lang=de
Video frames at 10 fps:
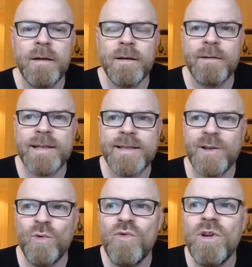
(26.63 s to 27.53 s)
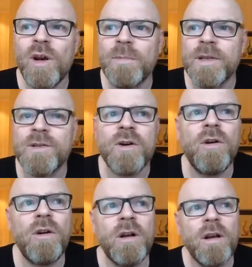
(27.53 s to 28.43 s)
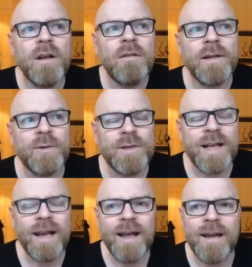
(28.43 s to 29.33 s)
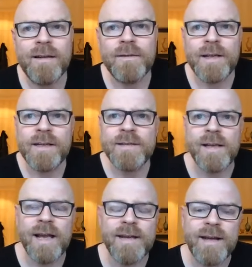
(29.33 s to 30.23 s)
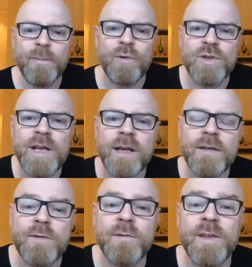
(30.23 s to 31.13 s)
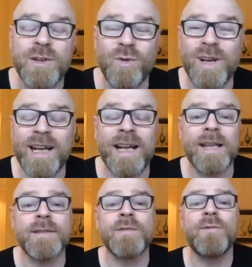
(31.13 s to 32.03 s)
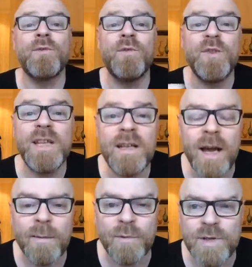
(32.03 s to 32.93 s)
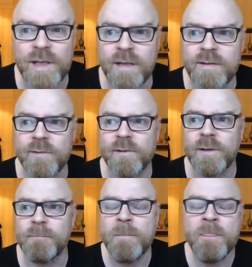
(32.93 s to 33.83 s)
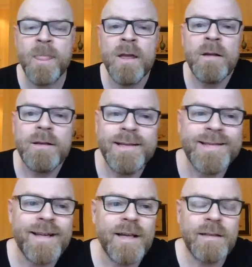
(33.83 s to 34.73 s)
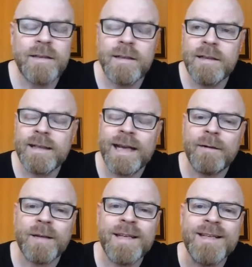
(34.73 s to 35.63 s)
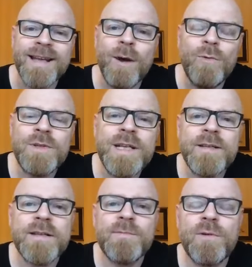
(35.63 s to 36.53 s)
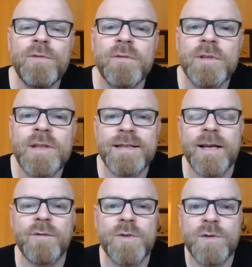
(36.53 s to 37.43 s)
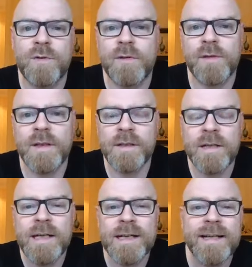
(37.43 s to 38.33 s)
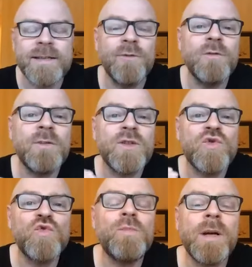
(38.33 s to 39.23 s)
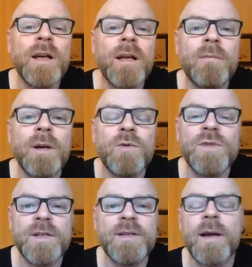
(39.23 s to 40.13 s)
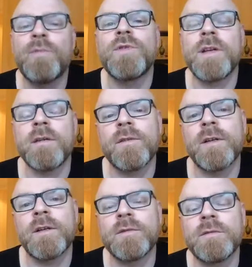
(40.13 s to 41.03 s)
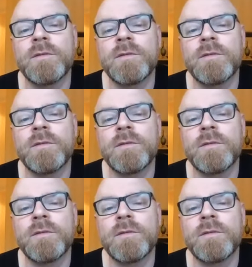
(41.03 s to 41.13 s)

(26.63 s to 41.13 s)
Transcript: Wäre es nicht unglaublich toll, wenn du in der Lage wärst, einen Apotheker zu finden oder ganz viele Apotheker zu finden, die sagen, ja, genau dieses Produkt, das hat uns noch gefehlt, das würden wir super gerne bei uns in dieser Apotheke verkaufen.